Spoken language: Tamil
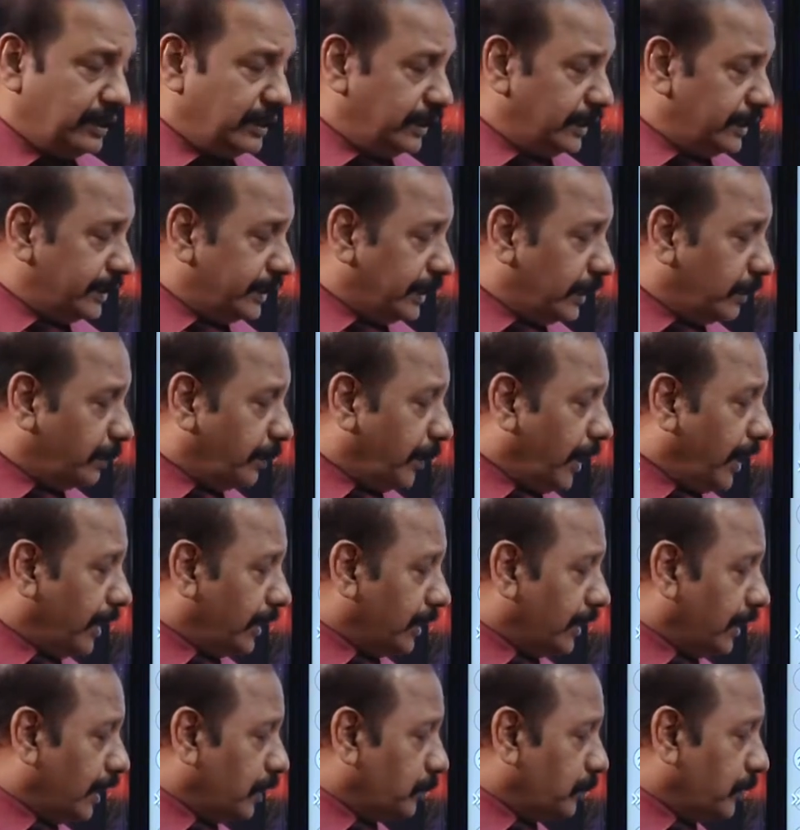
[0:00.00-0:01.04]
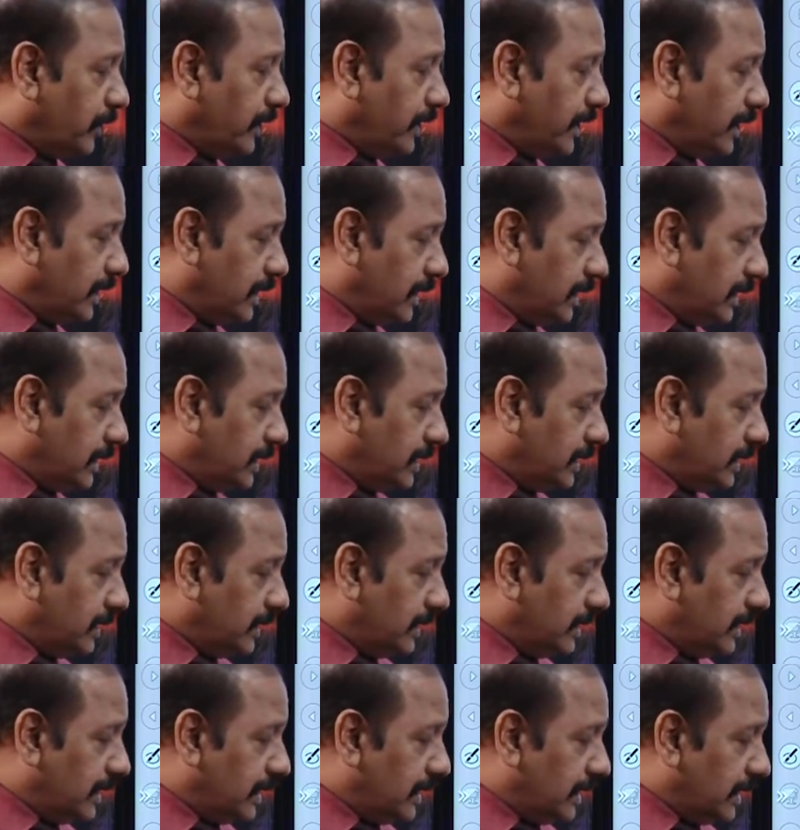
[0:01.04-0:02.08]
இங்கே பாருங்கள் பிள்ளைகள்
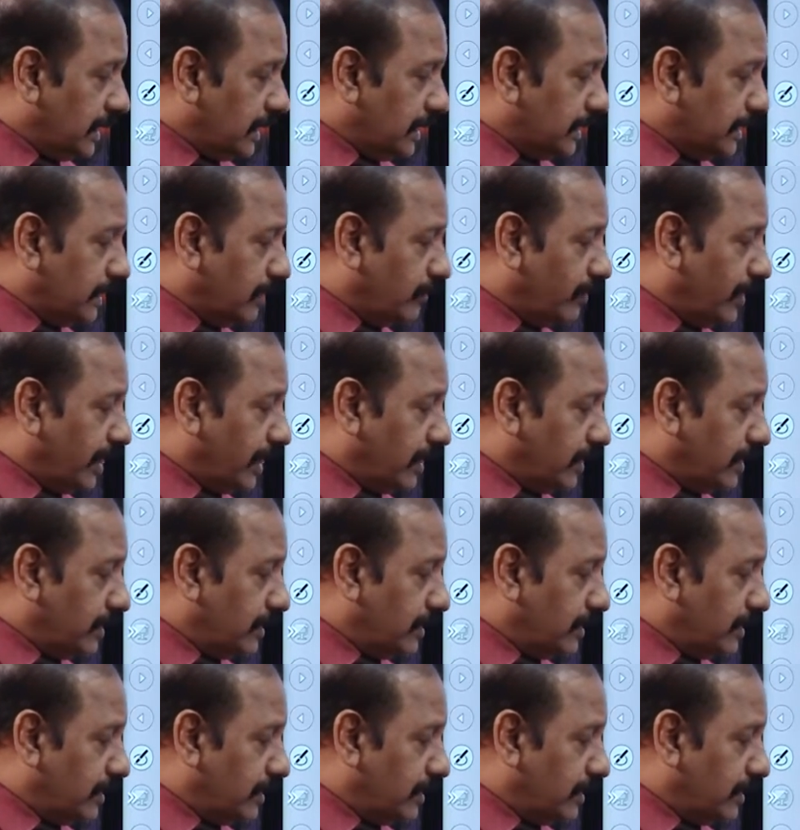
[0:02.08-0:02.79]
இந்த வ